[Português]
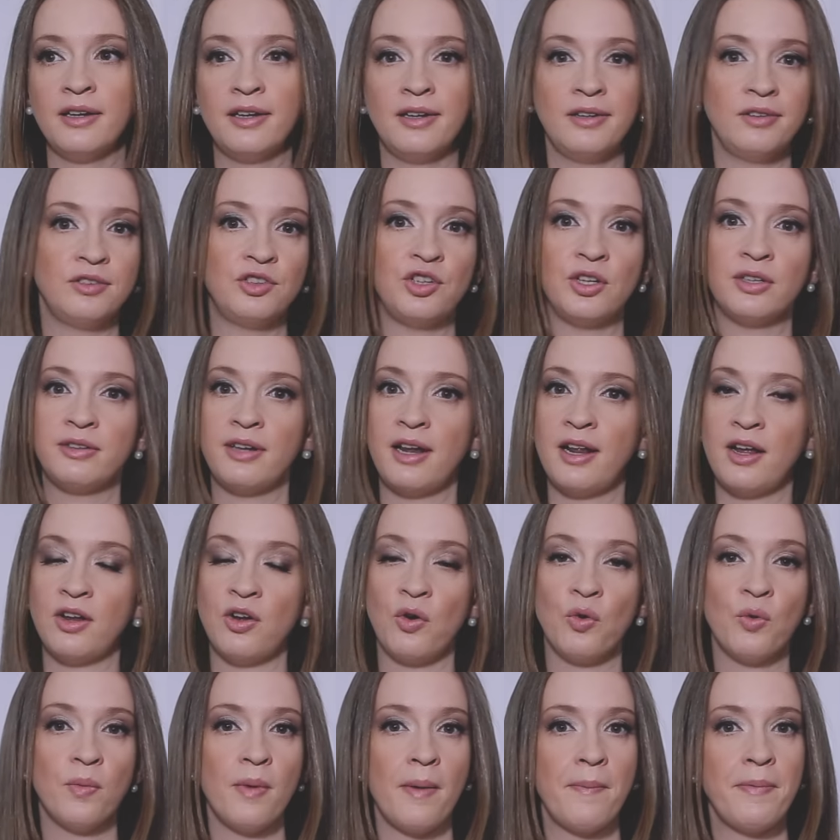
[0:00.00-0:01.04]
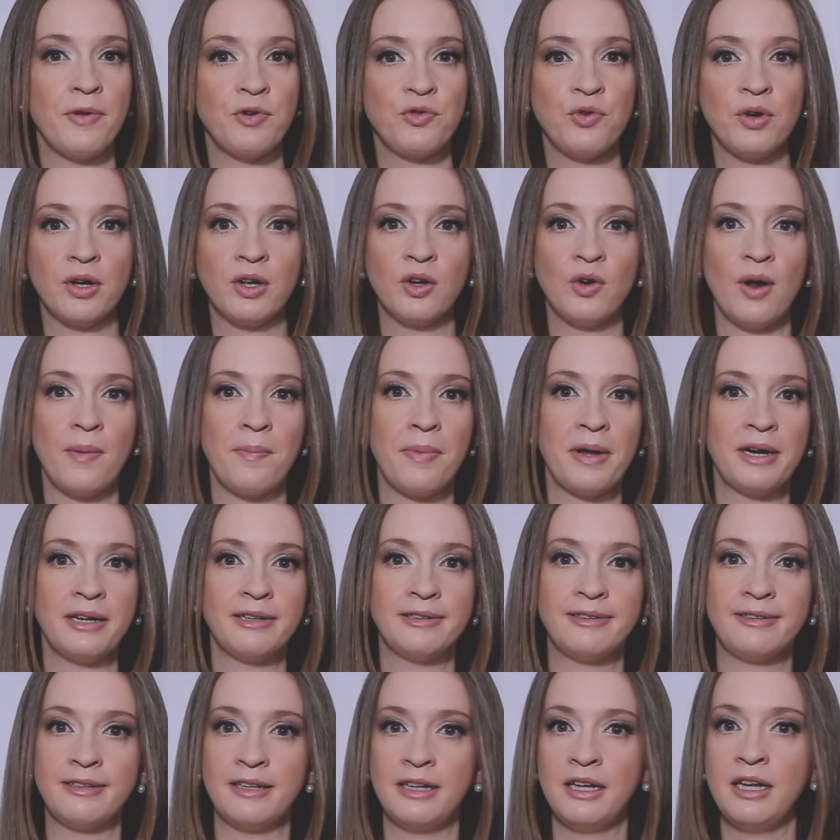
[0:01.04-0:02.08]
que sei lá, alguma pessoa que não
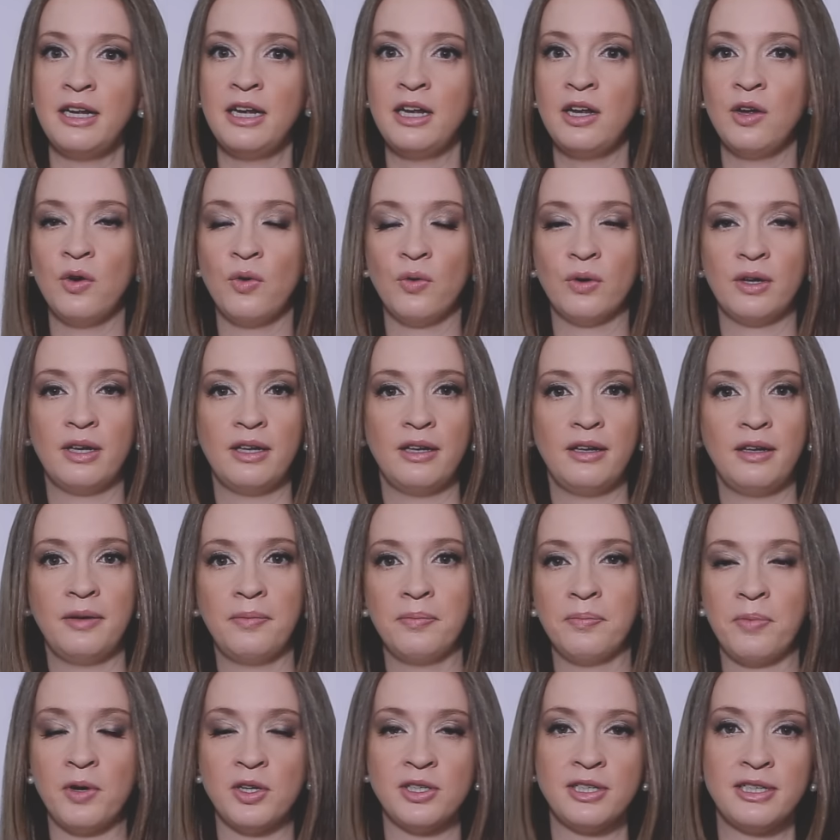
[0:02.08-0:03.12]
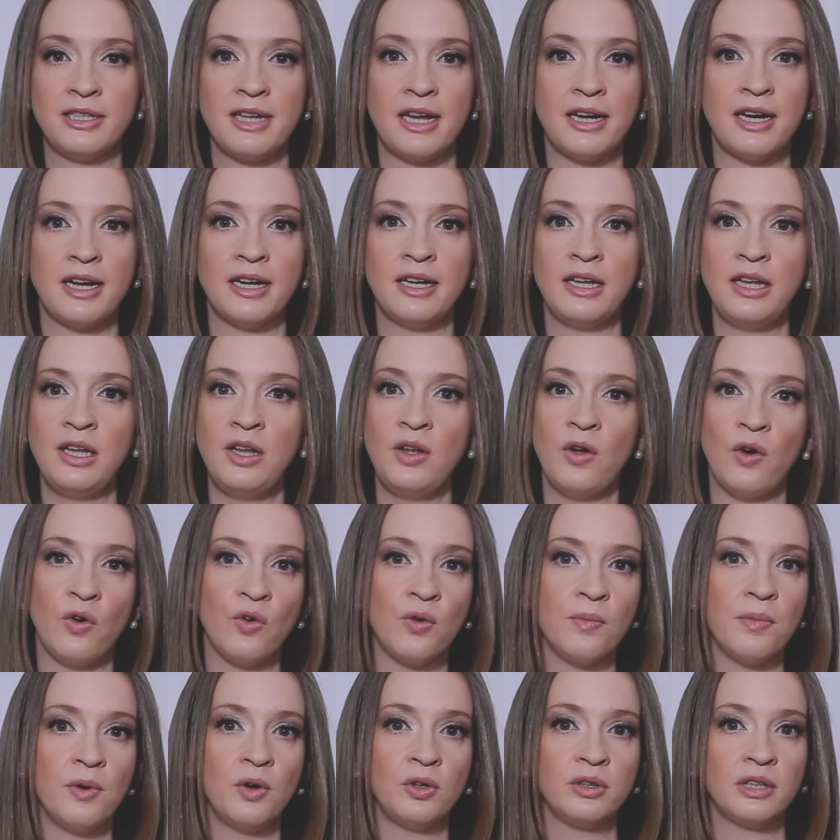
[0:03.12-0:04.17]
apareceu, que pode estar ali,
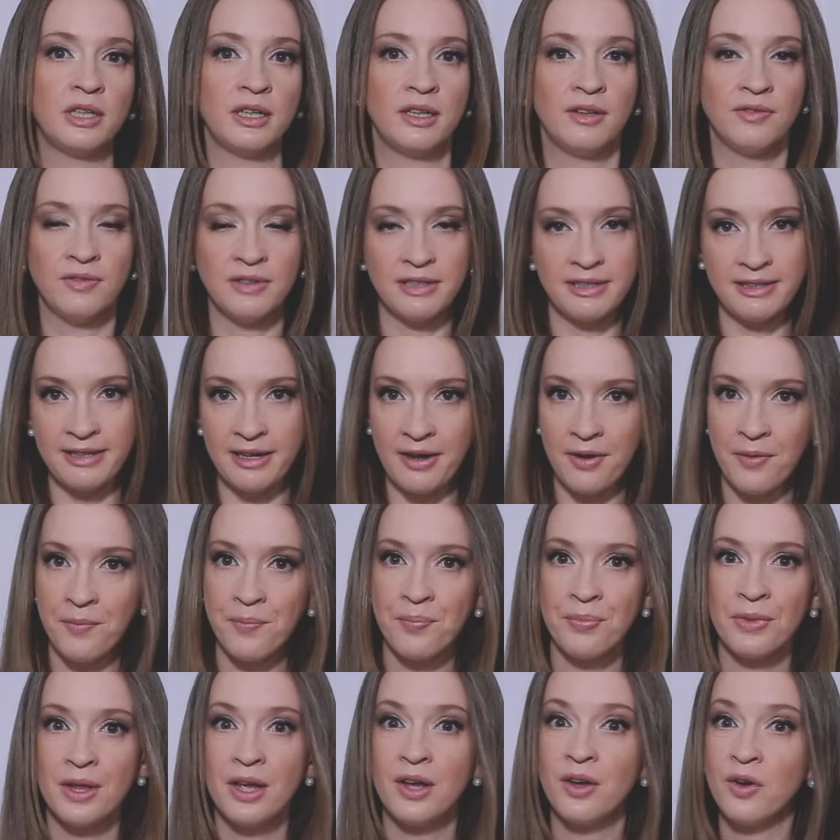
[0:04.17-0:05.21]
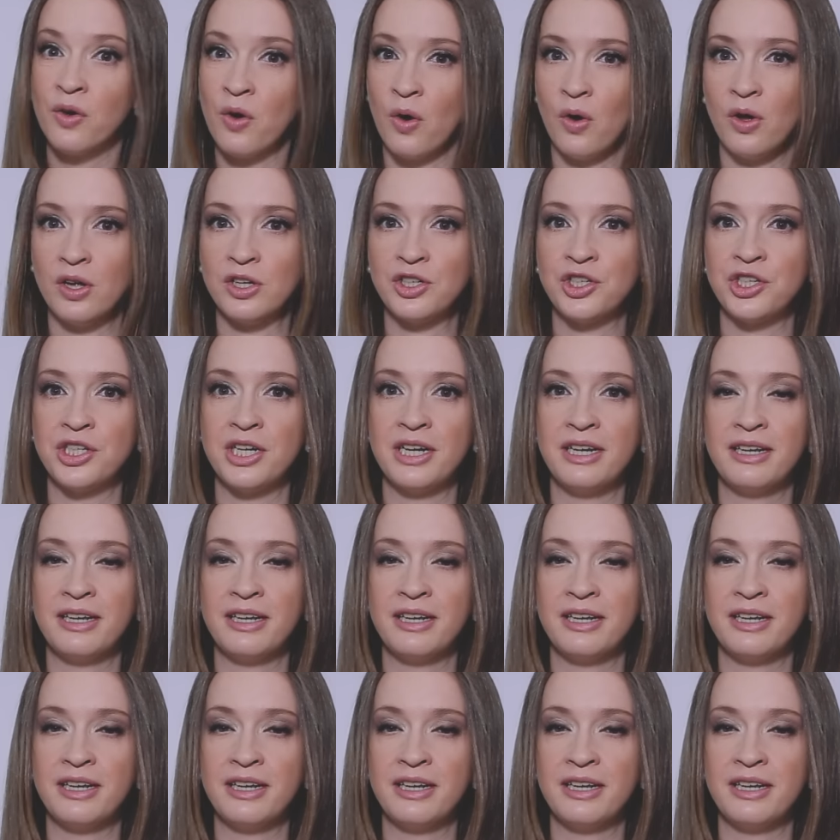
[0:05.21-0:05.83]
alguma outra que você goste.